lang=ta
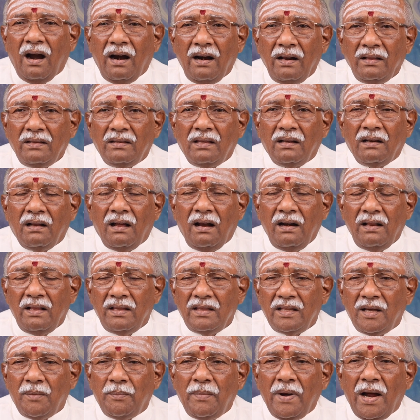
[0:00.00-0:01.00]
அடுத்த நாள்
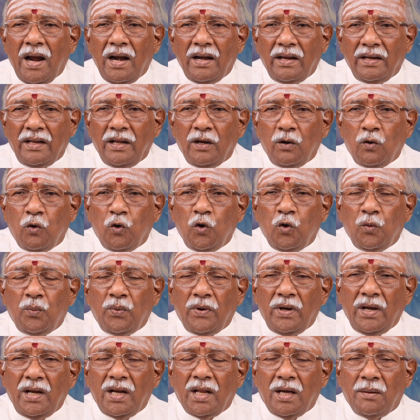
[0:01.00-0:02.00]
இந்த பேட்டரியை கொண்டு
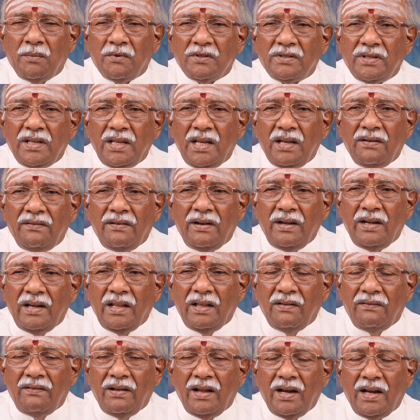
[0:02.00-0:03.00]
போய் நாம் செய்ய
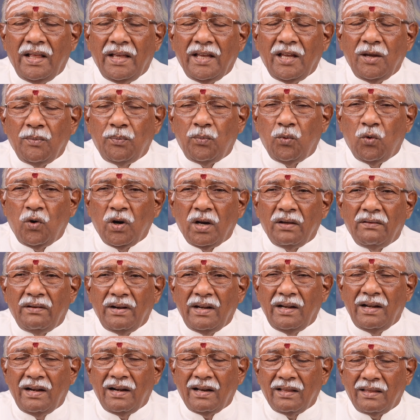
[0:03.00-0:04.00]
வேண்டிய வேலைக்கு போட
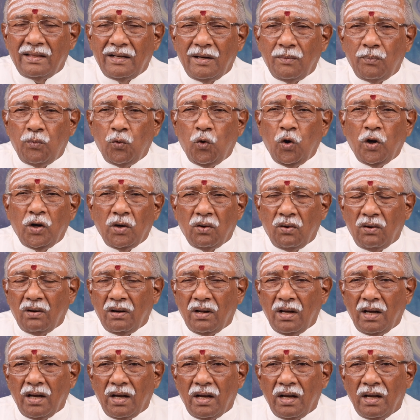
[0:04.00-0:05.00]
வேண்டிய இடத்துல
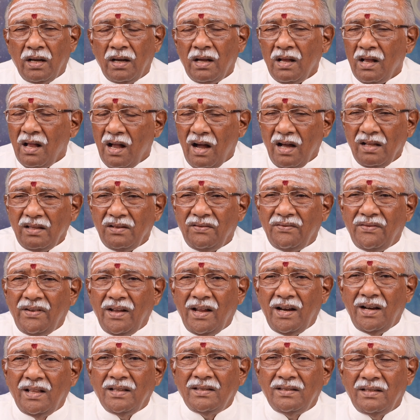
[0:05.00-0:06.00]
போட்டோம்னா அது
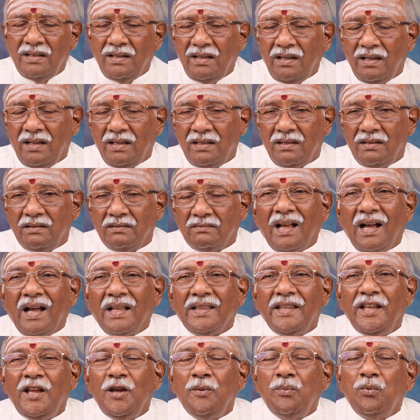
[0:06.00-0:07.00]
வேலை செய்யாது
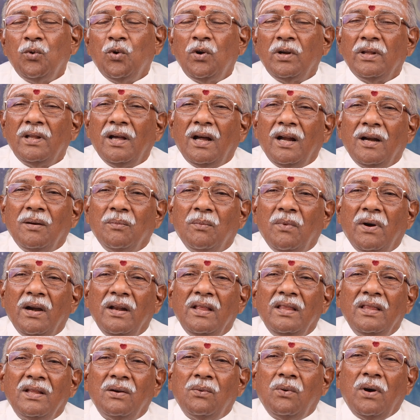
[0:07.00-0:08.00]
அதே போல்தான்
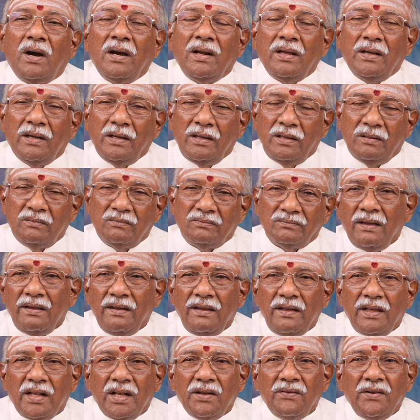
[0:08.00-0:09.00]
மனித வாழ்க்கையும்
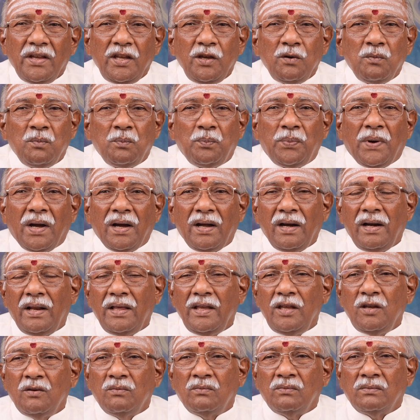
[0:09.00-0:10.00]
இரவையும்
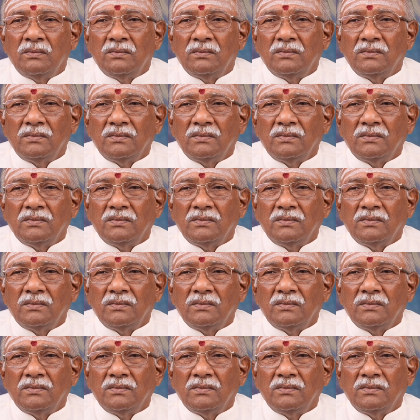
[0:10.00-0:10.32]
பகலையும்